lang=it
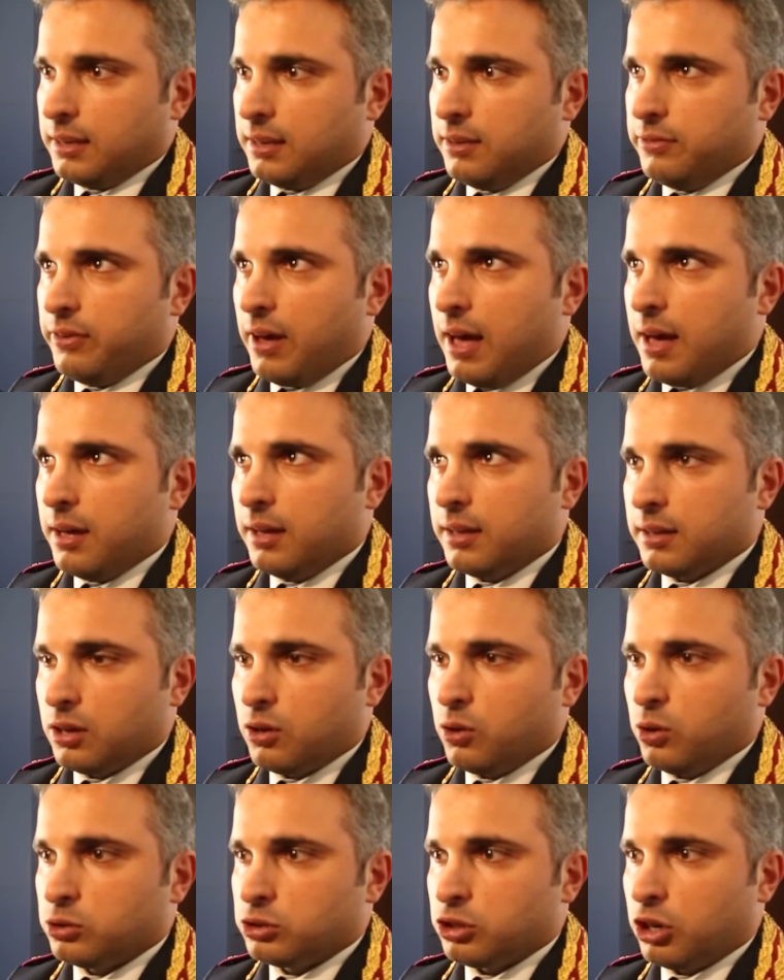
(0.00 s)
chi fa
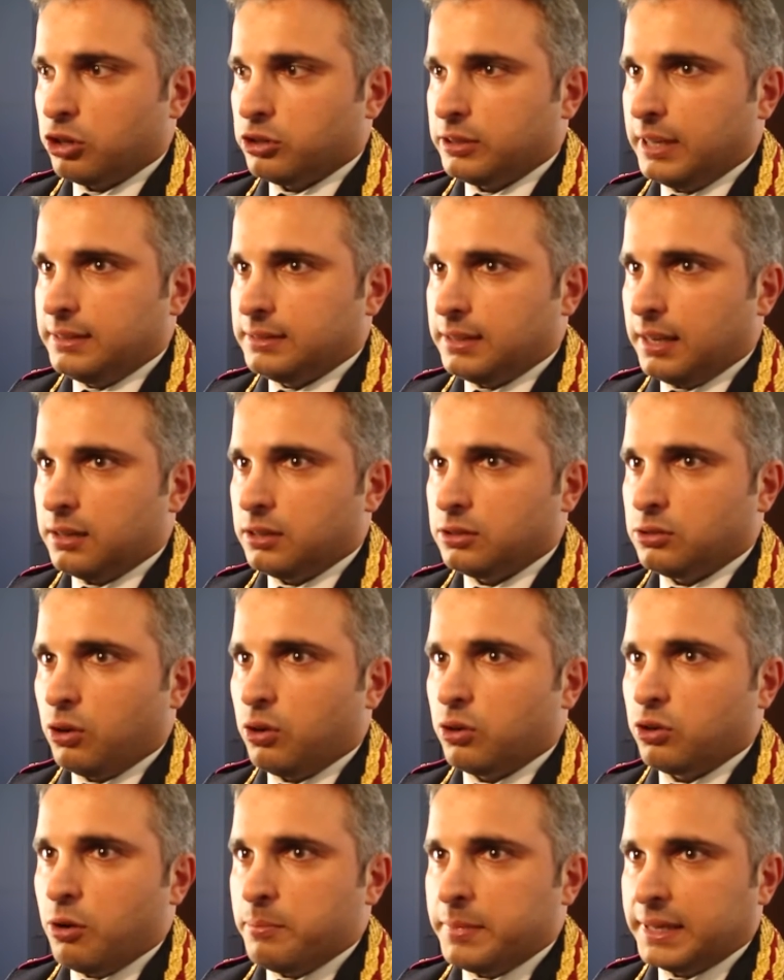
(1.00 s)
controllo del
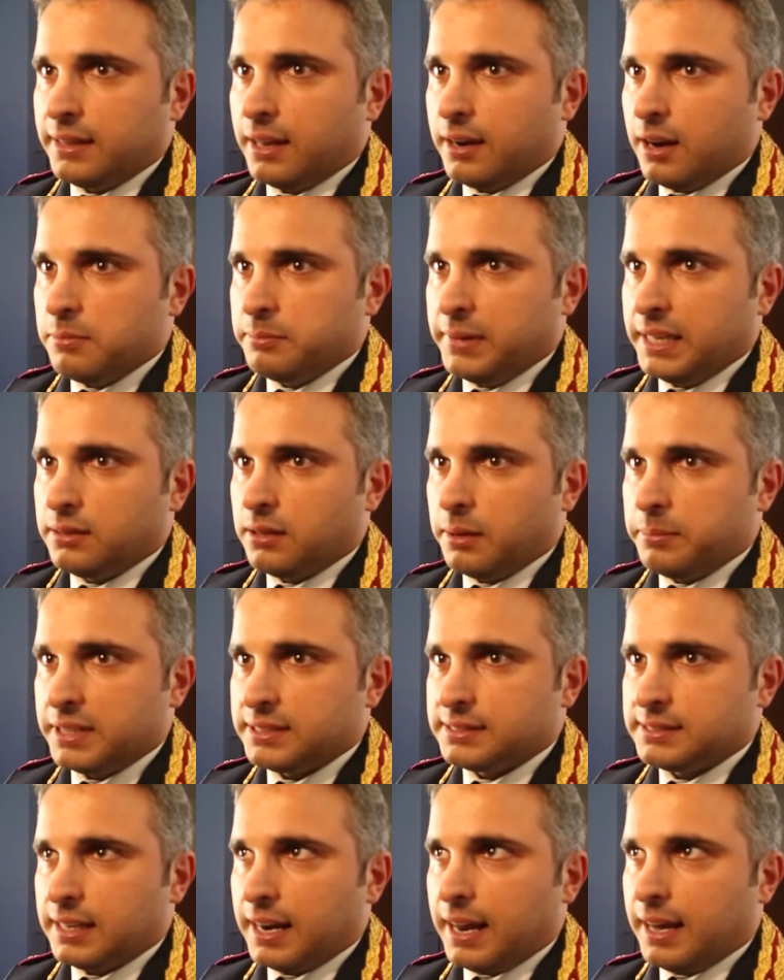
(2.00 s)
territorio materialmente per
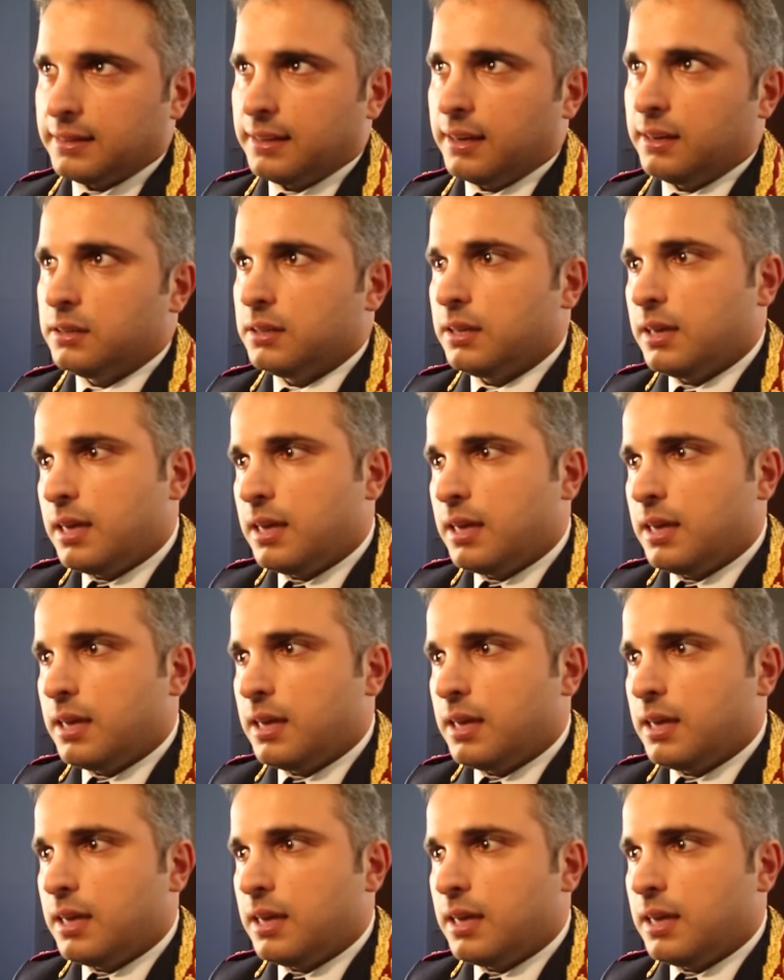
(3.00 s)
strada